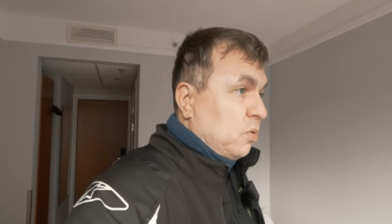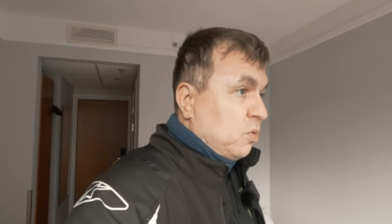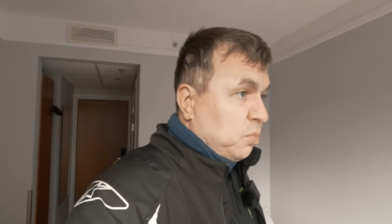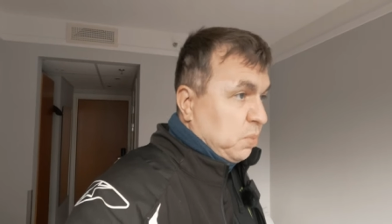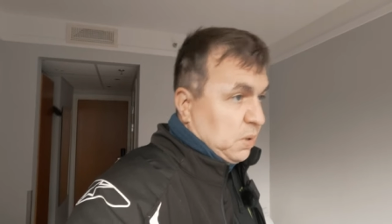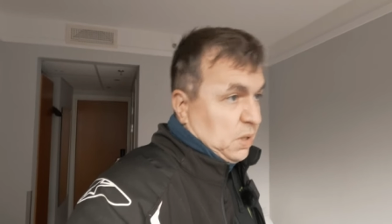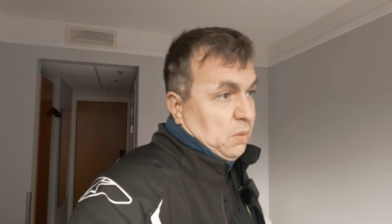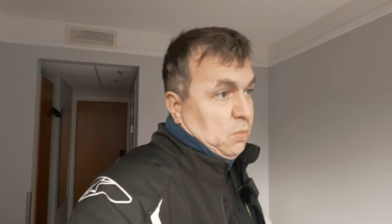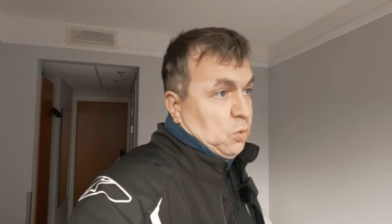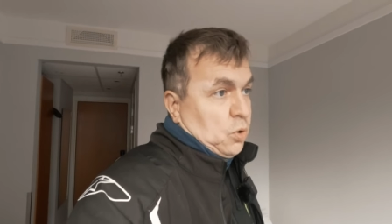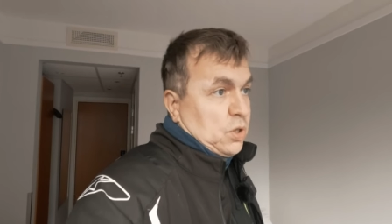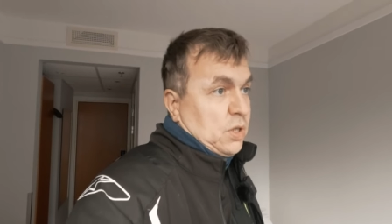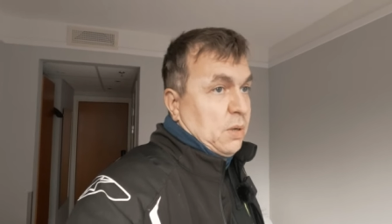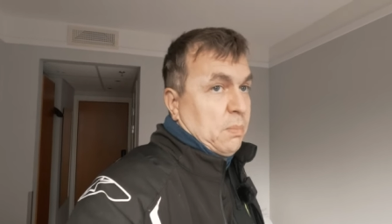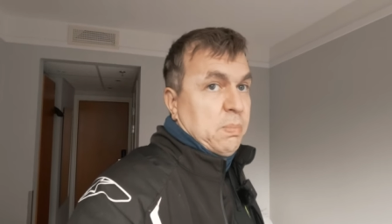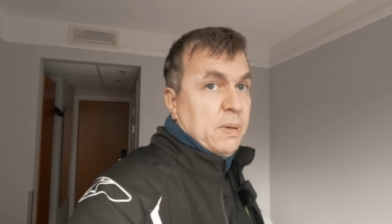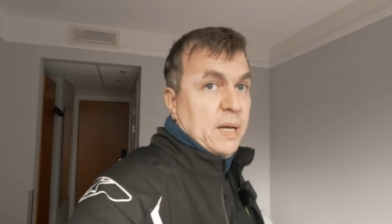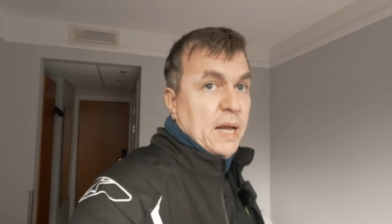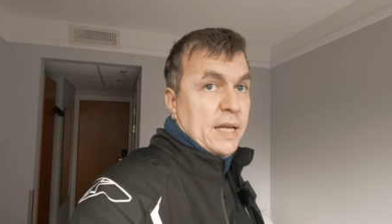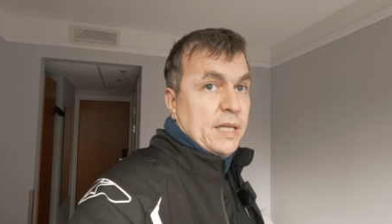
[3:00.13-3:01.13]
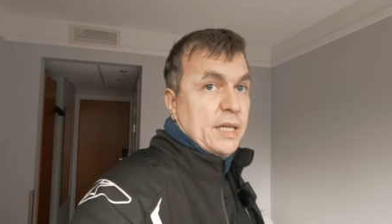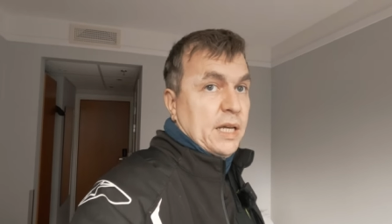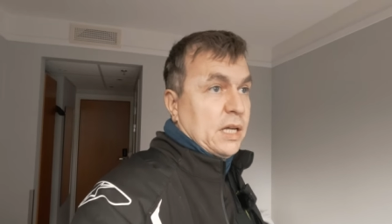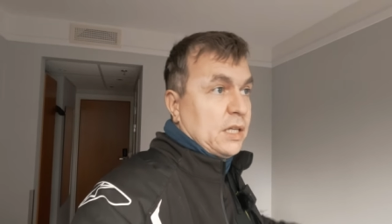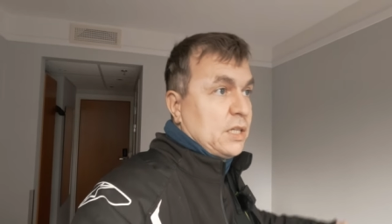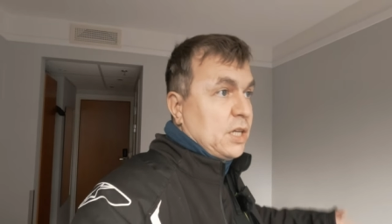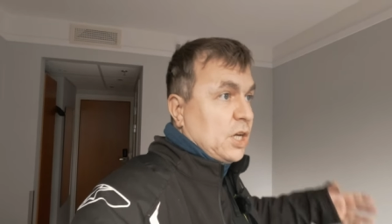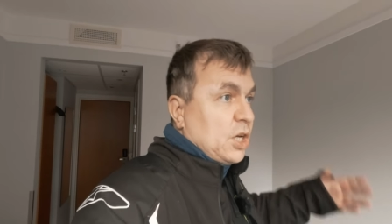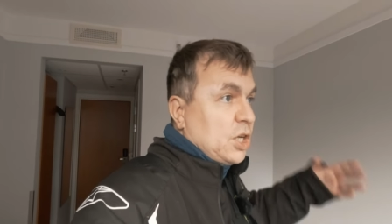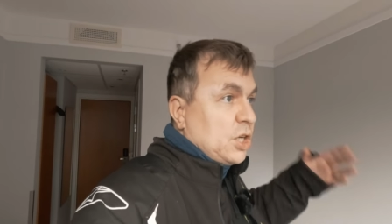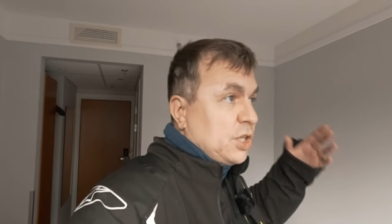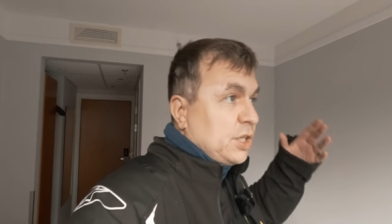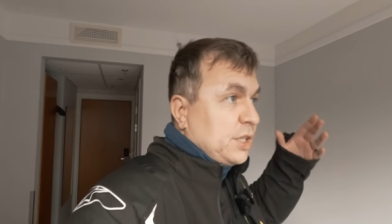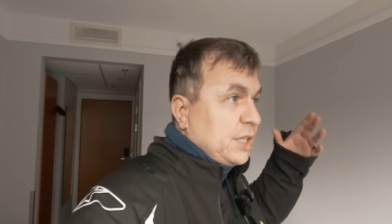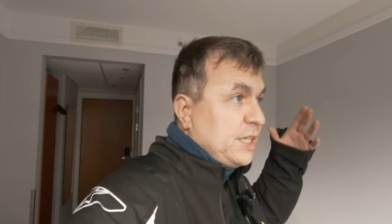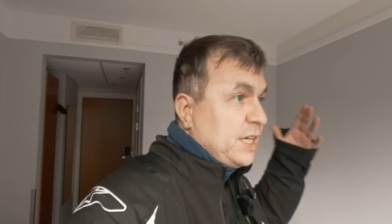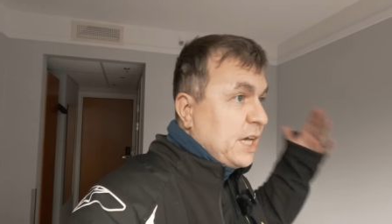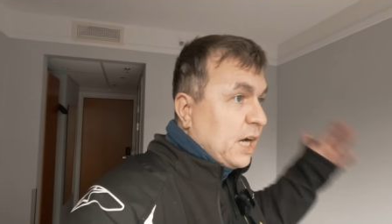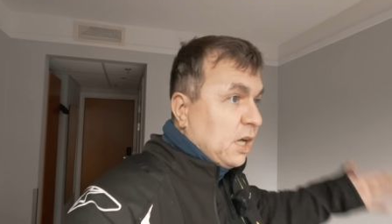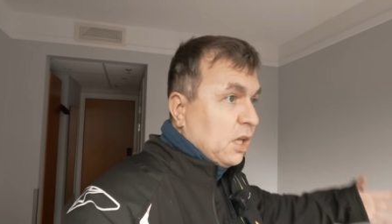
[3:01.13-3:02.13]
Потому что, блядь, я
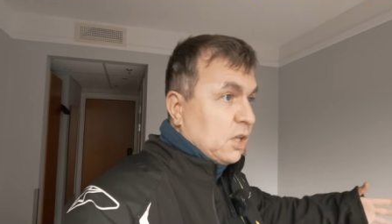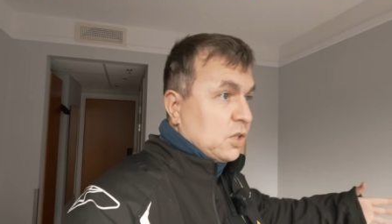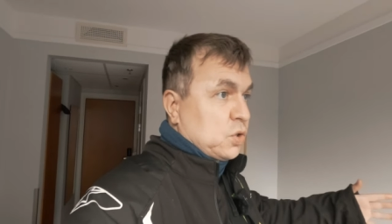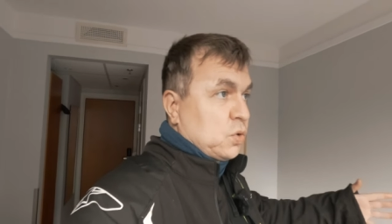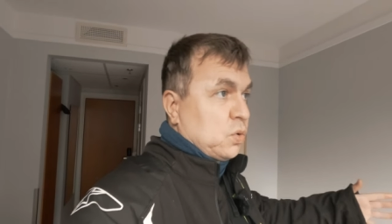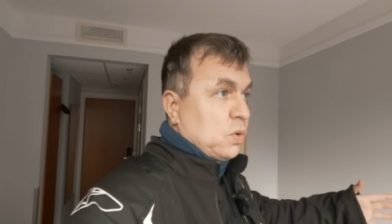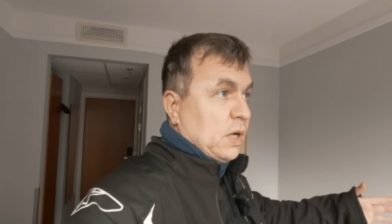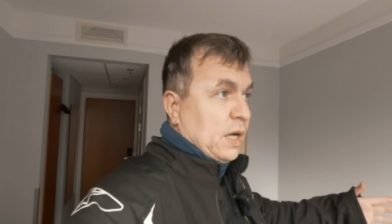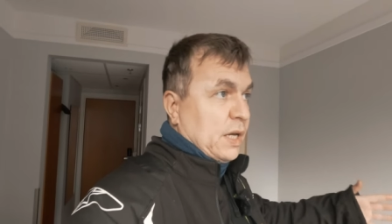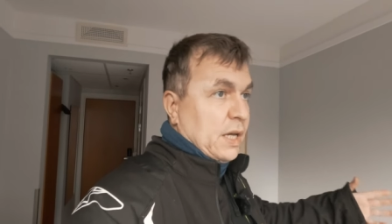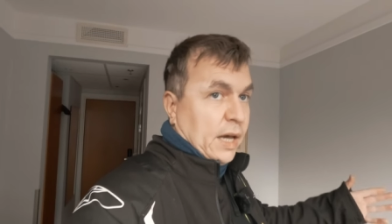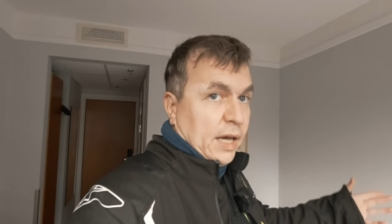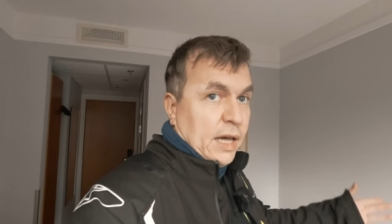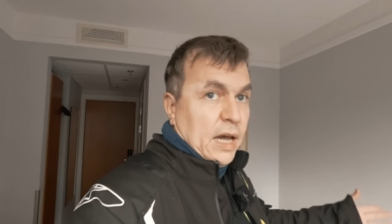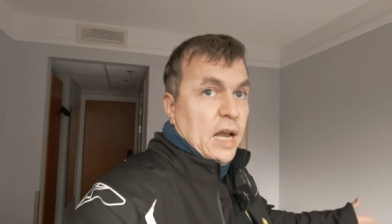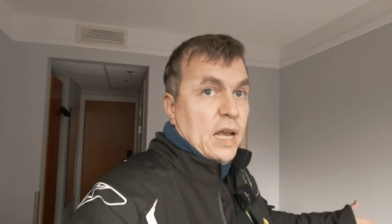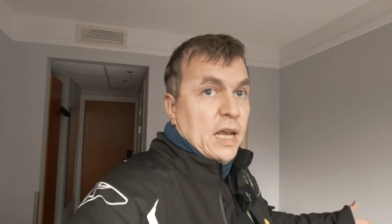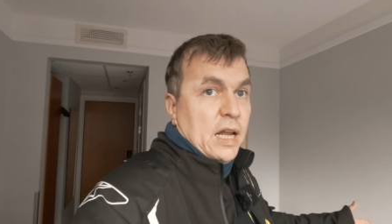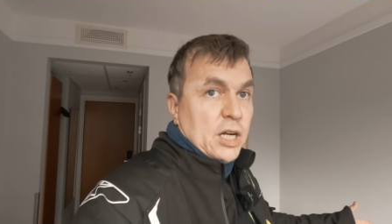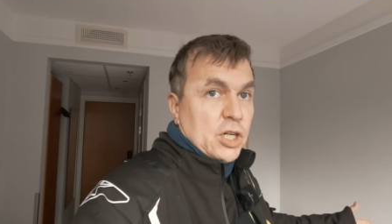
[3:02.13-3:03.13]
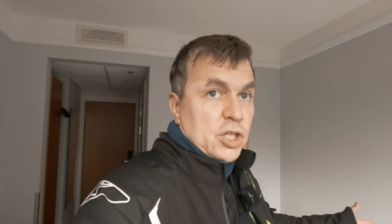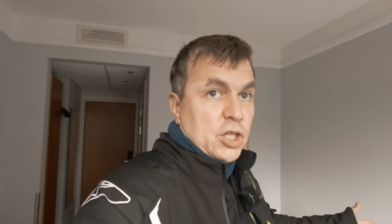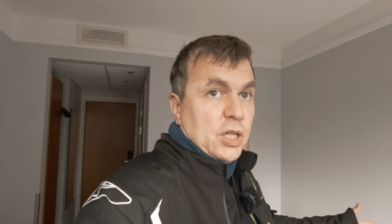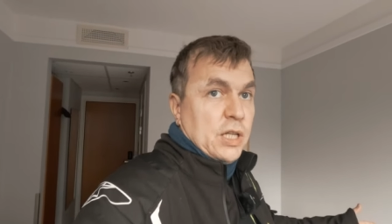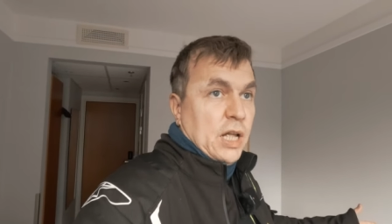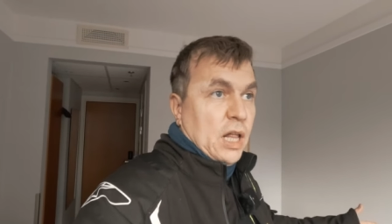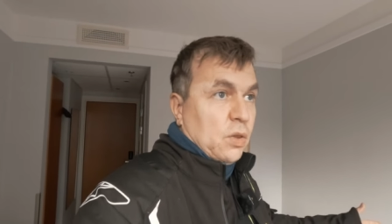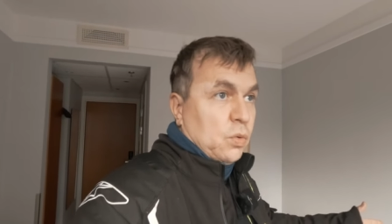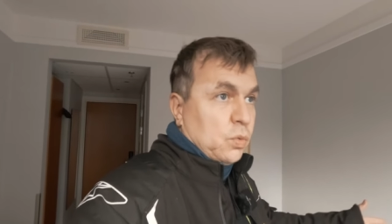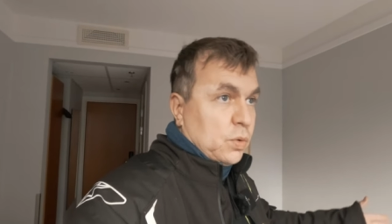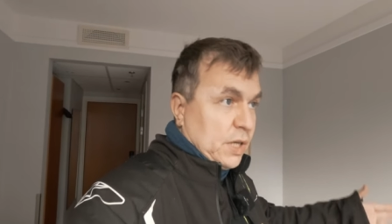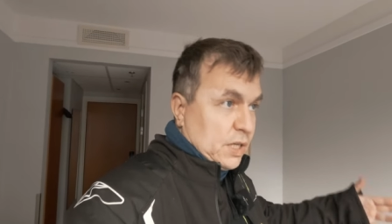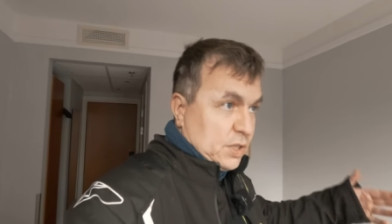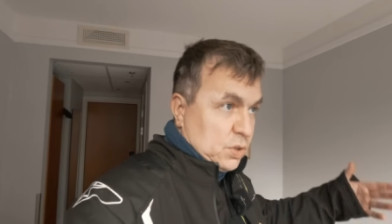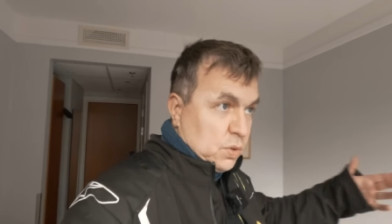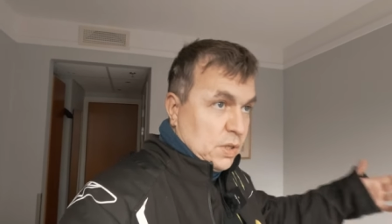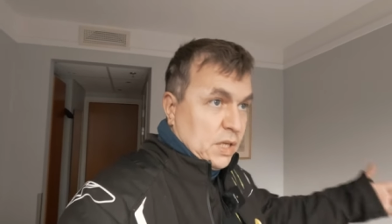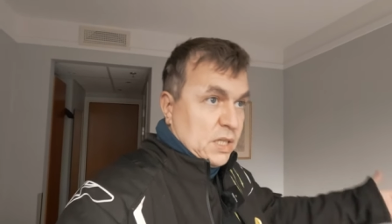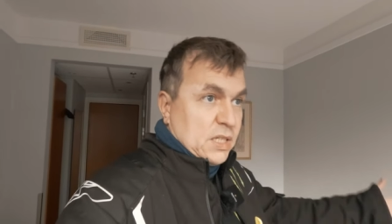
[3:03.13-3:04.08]
ехал сюда, я реально ожидал, ну, я сюда